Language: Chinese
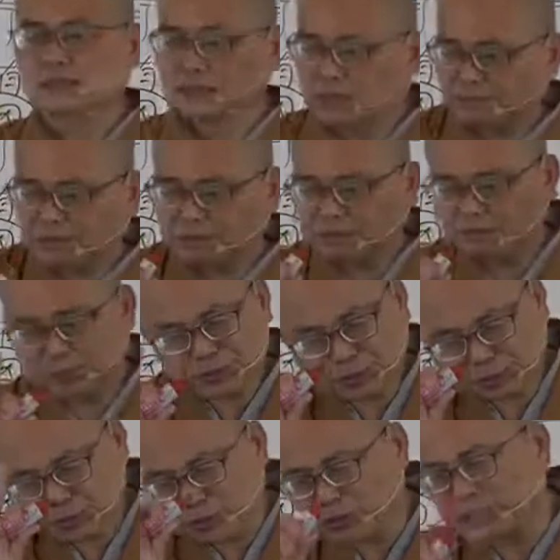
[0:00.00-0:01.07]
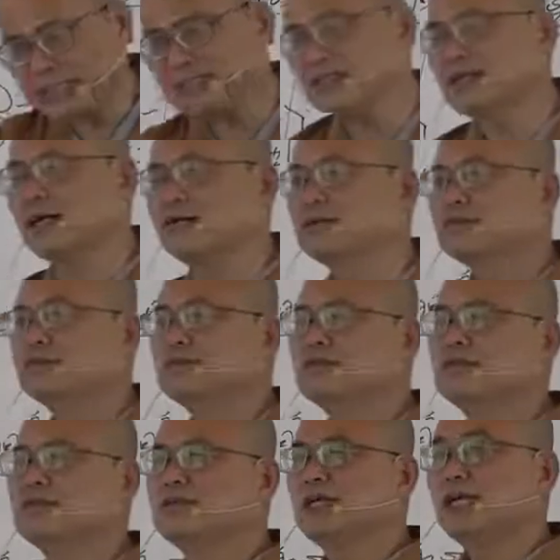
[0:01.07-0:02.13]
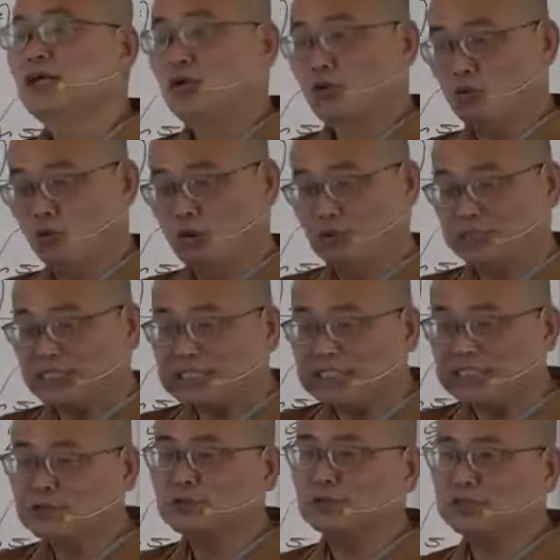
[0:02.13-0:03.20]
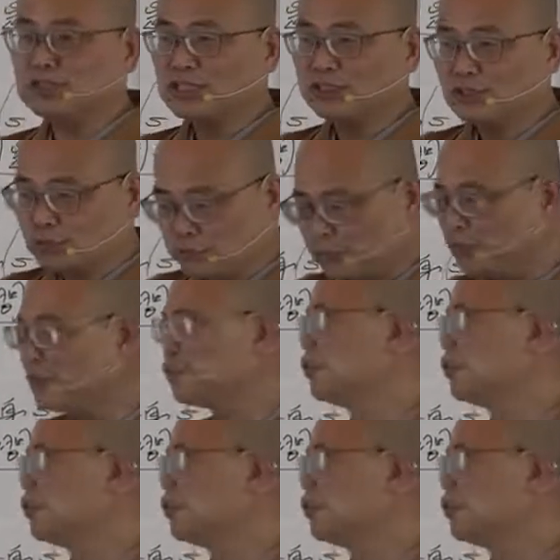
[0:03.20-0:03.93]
那么就不堕三恶道。我们持五戒就不会